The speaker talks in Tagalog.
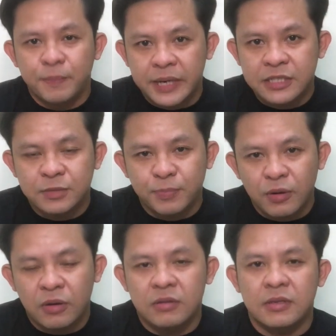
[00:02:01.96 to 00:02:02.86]
parts
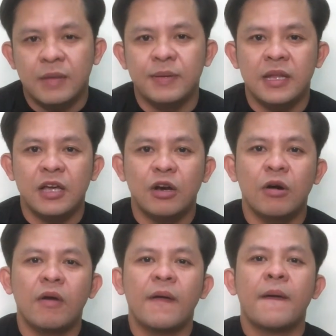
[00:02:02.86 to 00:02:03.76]
po na binili
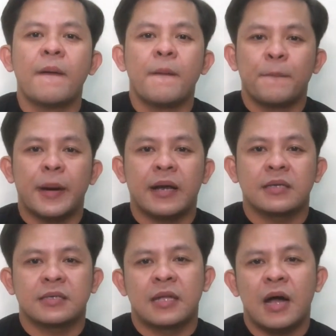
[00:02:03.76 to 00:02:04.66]
ko para
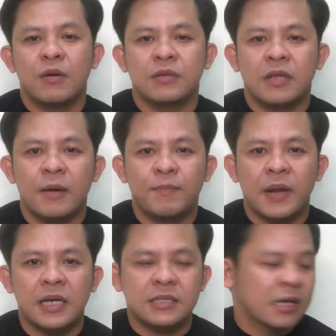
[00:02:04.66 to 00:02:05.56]
sa Dahon Dab
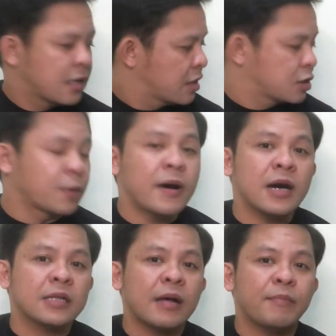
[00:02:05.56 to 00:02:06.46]
Plus. So
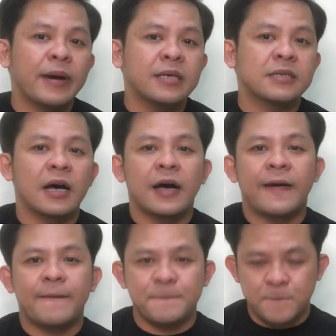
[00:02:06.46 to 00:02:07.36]
mga katambikes,
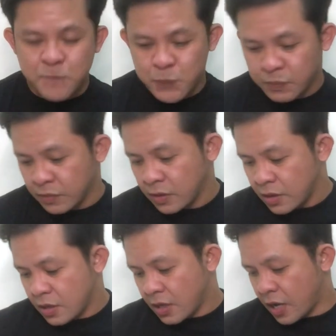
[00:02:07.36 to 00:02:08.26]
uh,
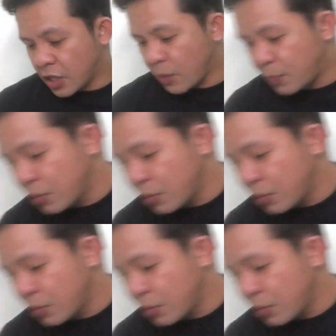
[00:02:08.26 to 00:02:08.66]
ito po